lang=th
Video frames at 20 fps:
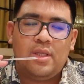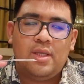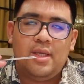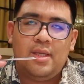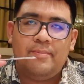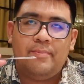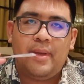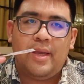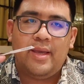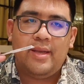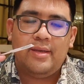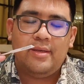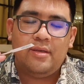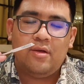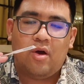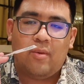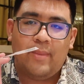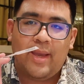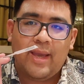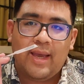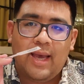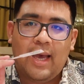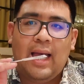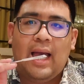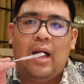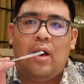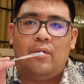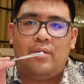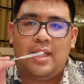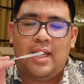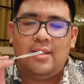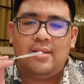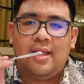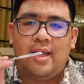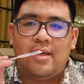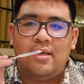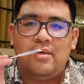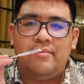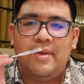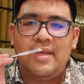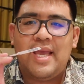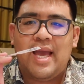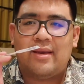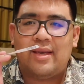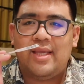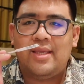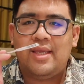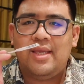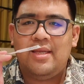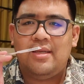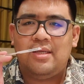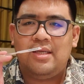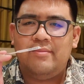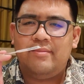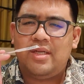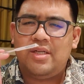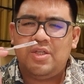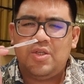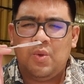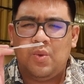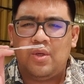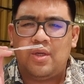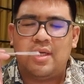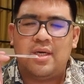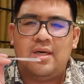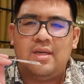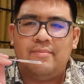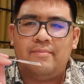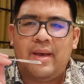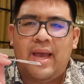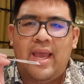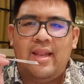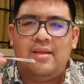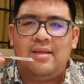ที่เป็นดอกไม้ขาวนะ แต่คือไม่อยากได้กลิ่นที่มันฉุนเกินไป